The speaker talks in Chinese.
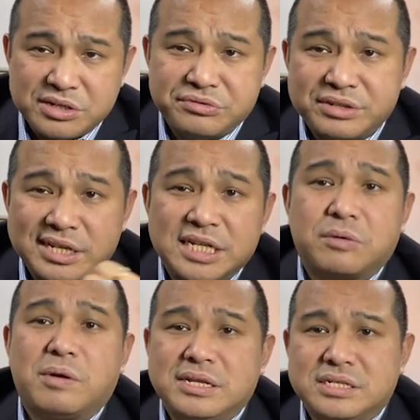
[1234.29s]
政府的一些
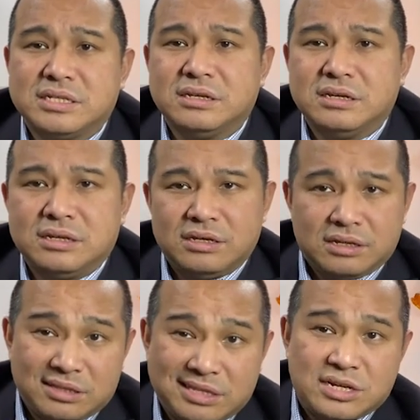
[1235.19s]
关系，
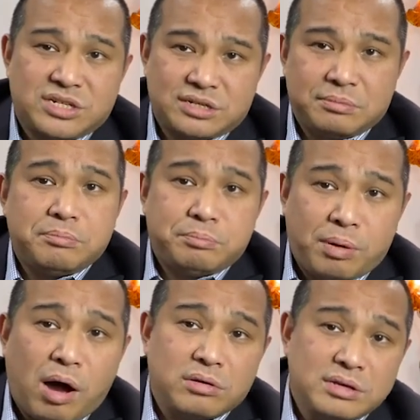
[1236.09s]
但是
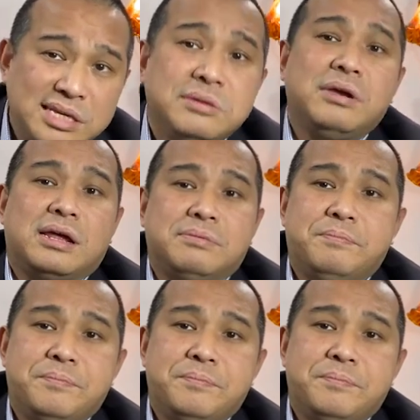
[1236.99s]
跑医院，